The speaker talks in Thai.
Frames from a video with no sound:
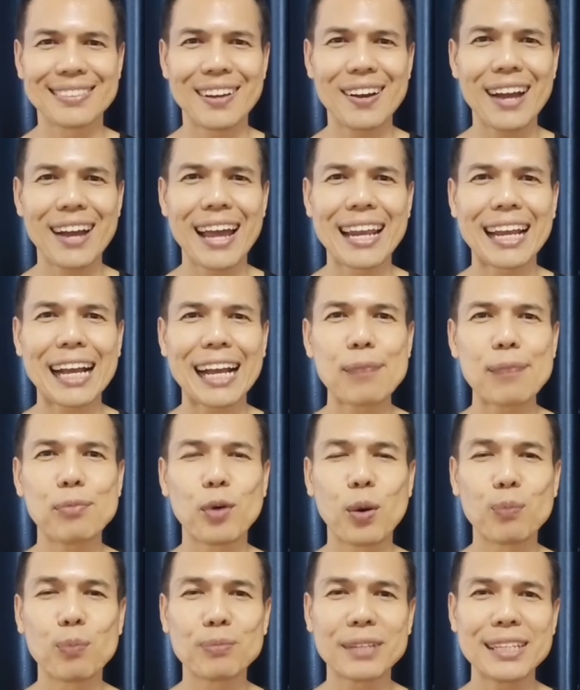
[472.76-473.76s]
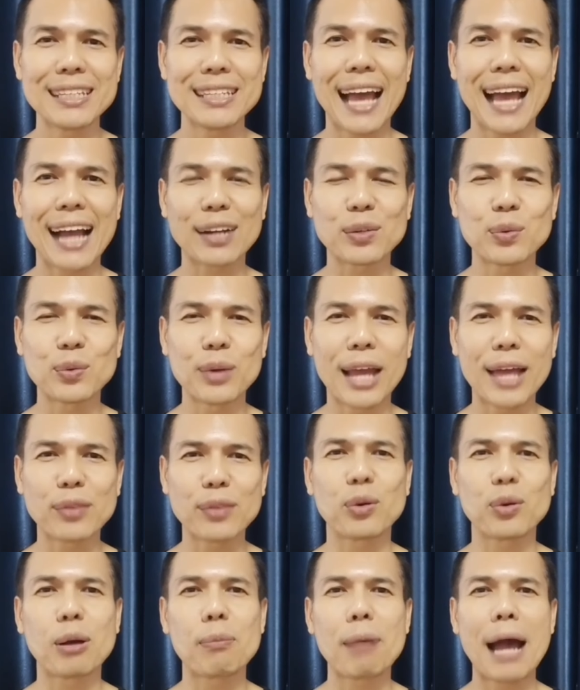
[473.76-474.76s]
แล้วใครนะครับผมที่อยากดูแล
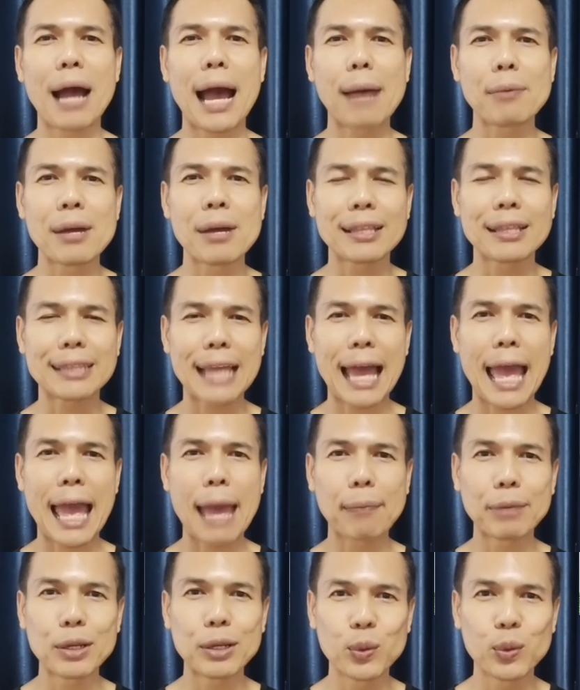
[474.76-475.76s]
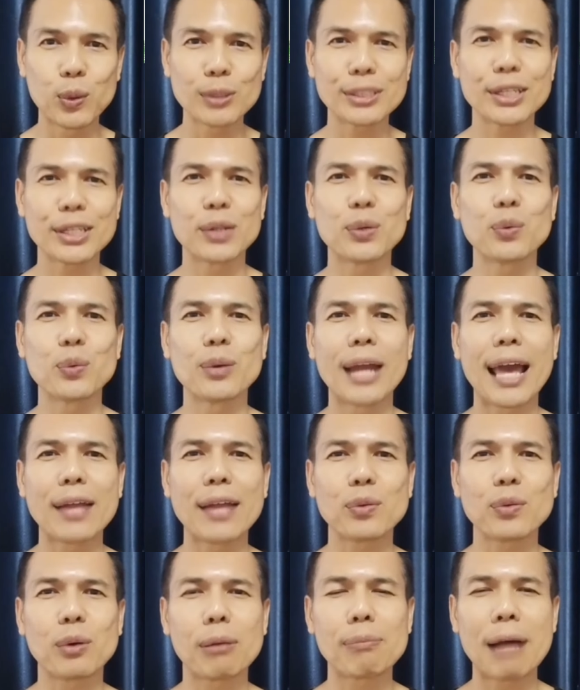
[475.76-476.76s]
สุขภาพ แต่ไม่รู้จะดูแล
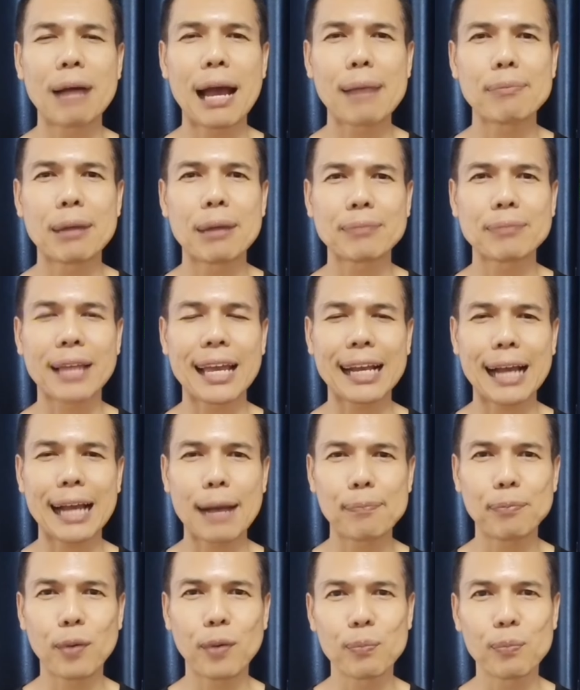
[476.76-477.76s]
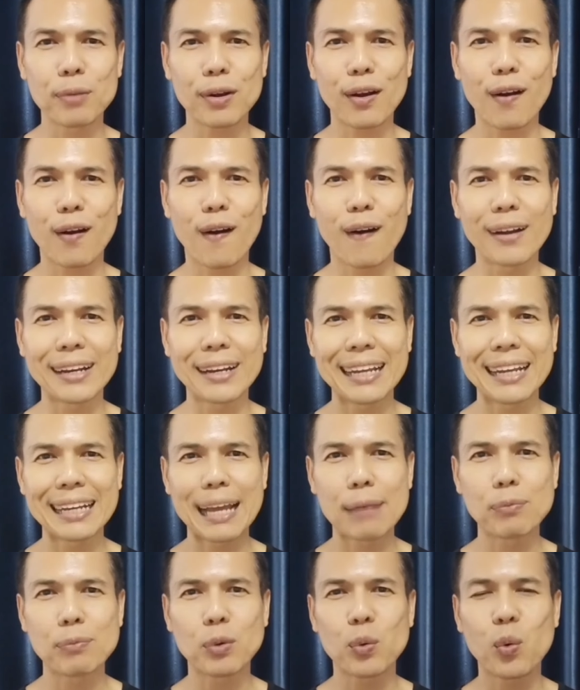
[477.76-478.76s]
สุขภาพแบบไหนครับ ผมขอแนะ
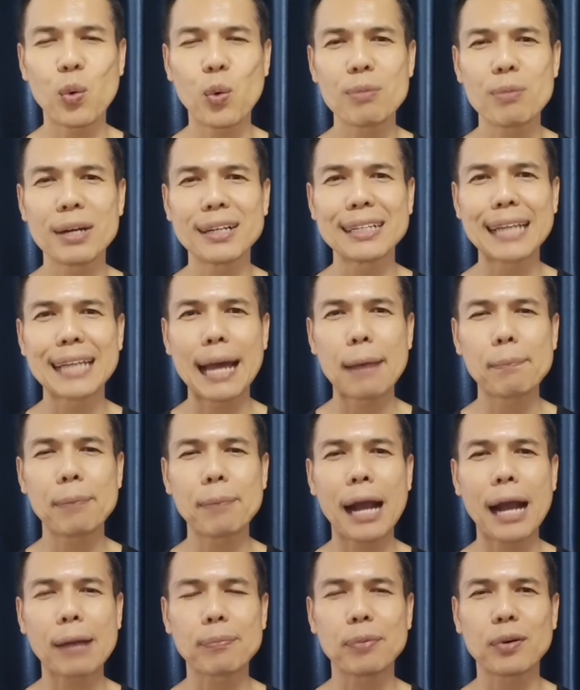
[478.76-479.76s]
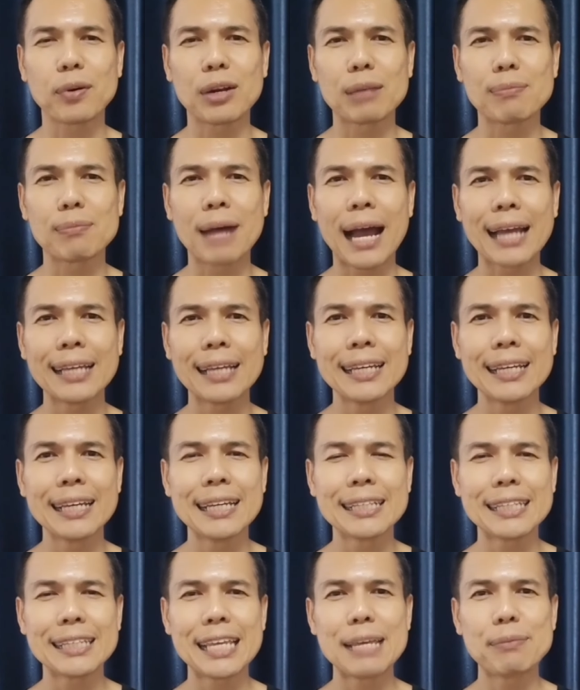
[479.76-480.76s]
นำคู่มือน้ำผักผลไม้
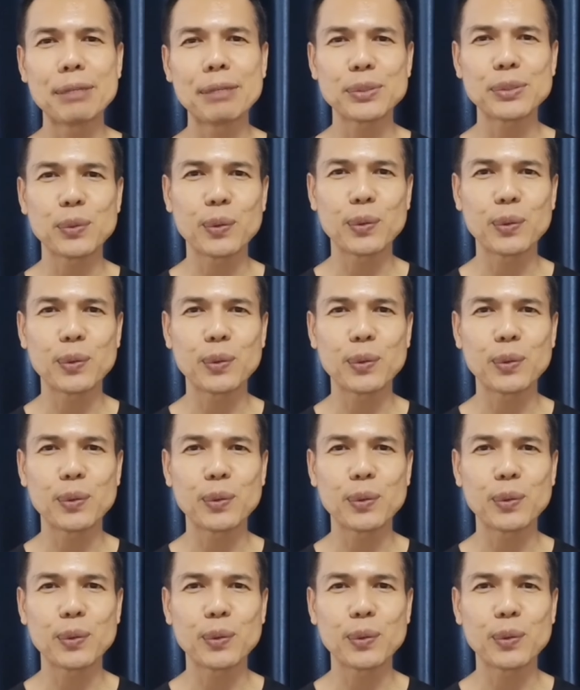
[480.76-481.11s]
ที่มี